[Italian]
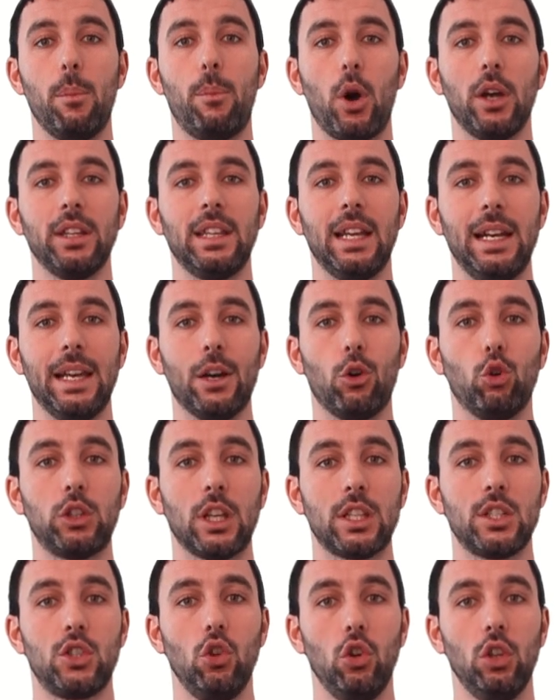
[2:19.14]
poi delle
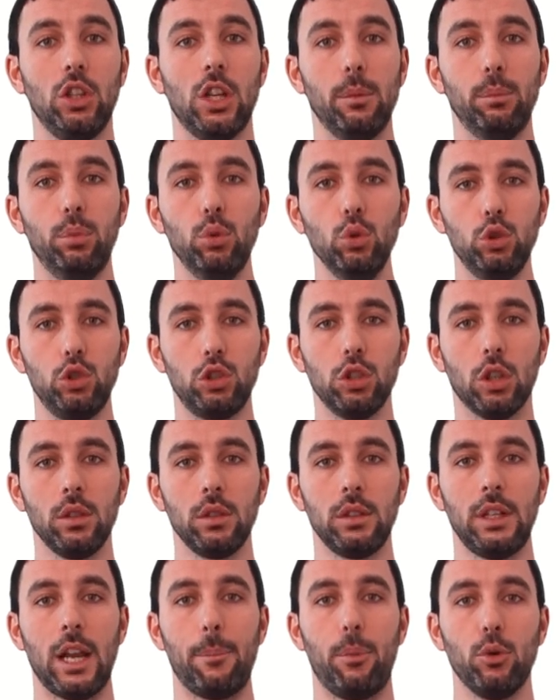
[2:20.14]
rotazioni del
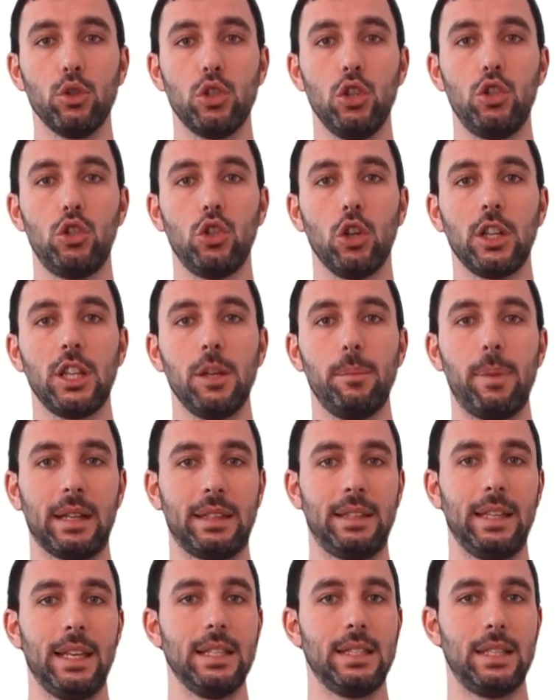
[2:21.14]
busto, la posizione di
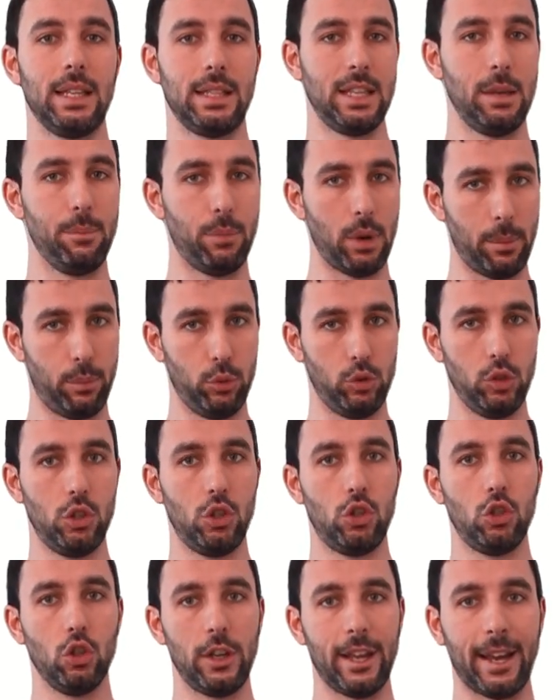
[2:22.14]
partenza è sempre una
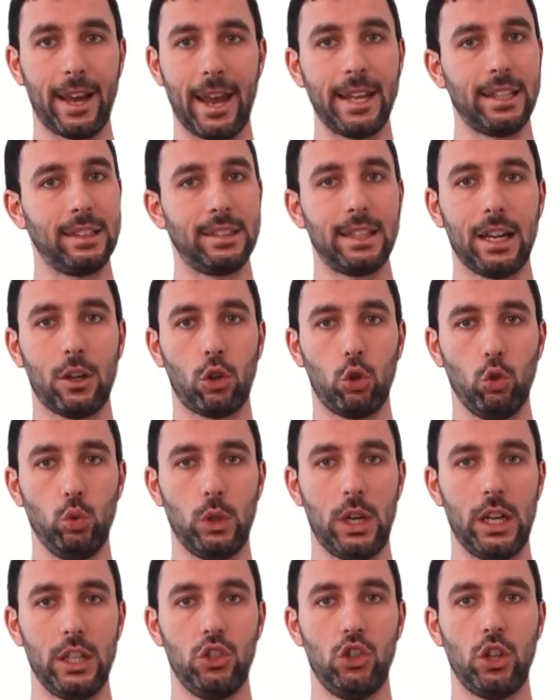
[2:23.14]
posizione retta con
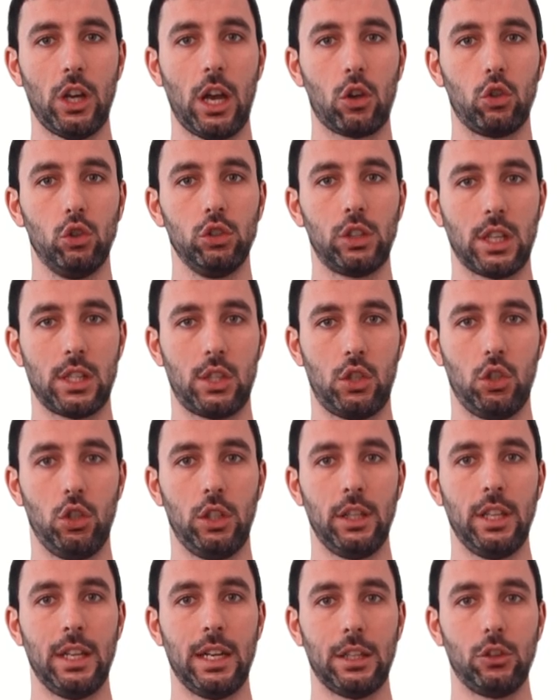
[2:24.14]
una leggera
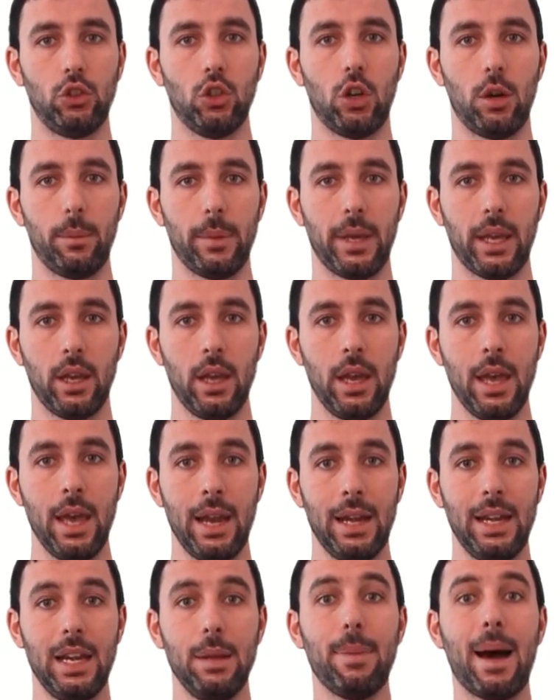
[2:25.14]
contrazione dell'addome.
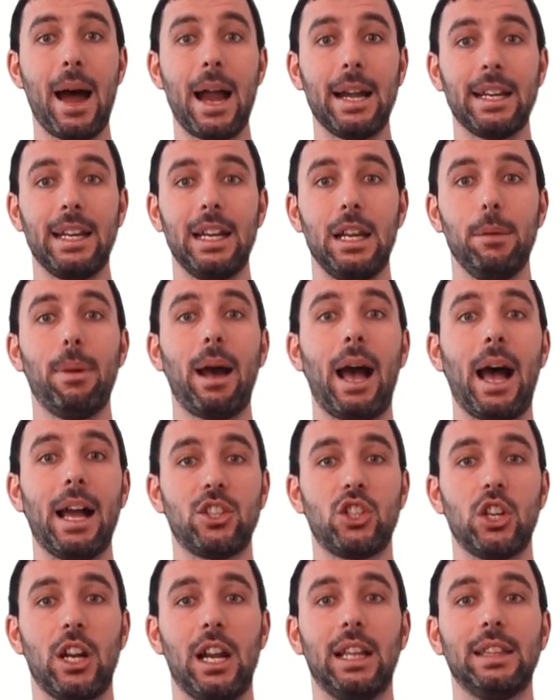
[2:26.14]
Le mani e le
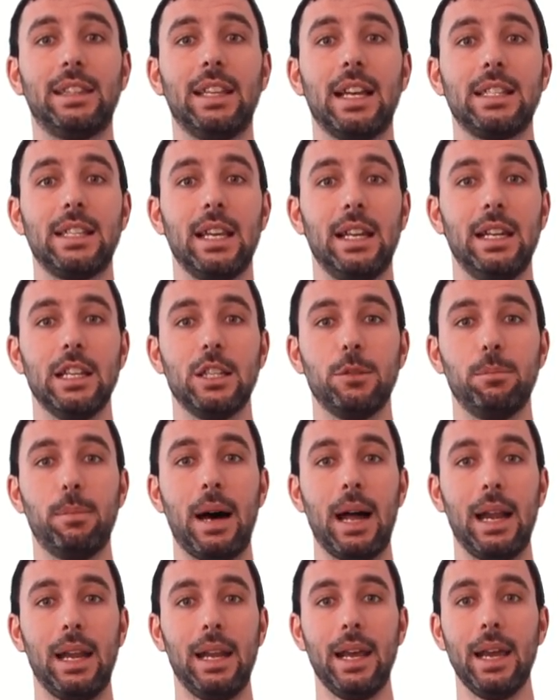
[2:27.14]
braccia all'altezza delle
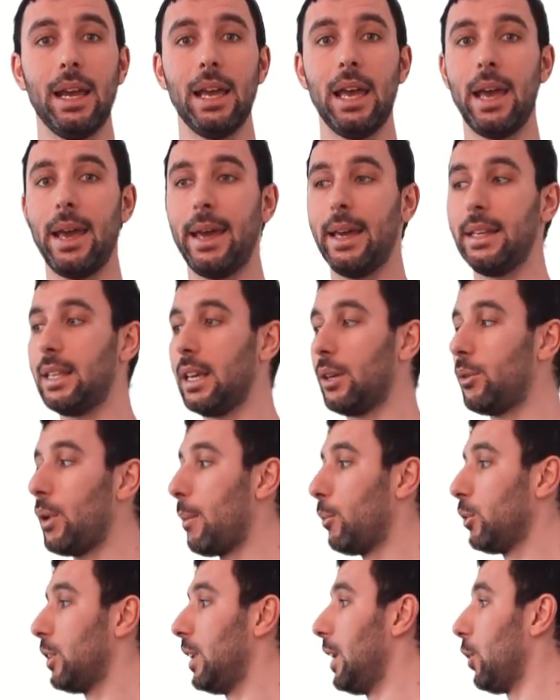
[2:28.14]
spalle,
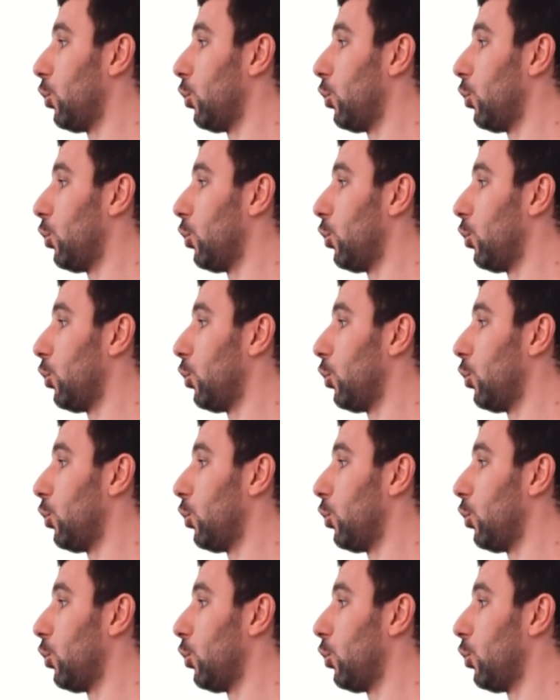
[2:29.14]
eseguiamo delle